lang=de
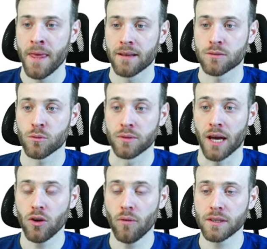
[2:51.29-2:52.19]
So, dann
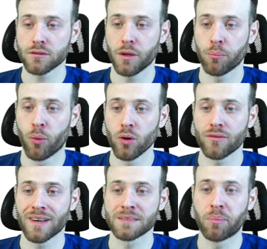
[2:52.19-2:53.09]
kommen wir zu dem Punkt,
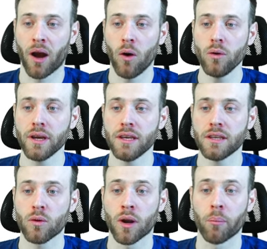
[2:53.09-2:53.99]
was brauche ich
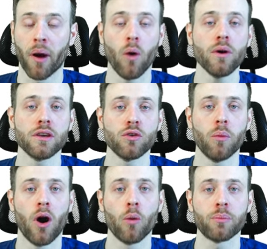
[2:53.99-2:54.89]
oder brauche ich
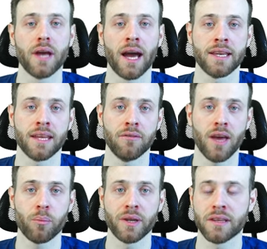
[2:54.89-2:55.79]
überhaupt ein
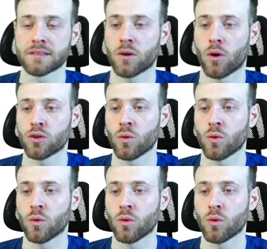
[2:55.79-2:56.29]
gewerbliches Konto?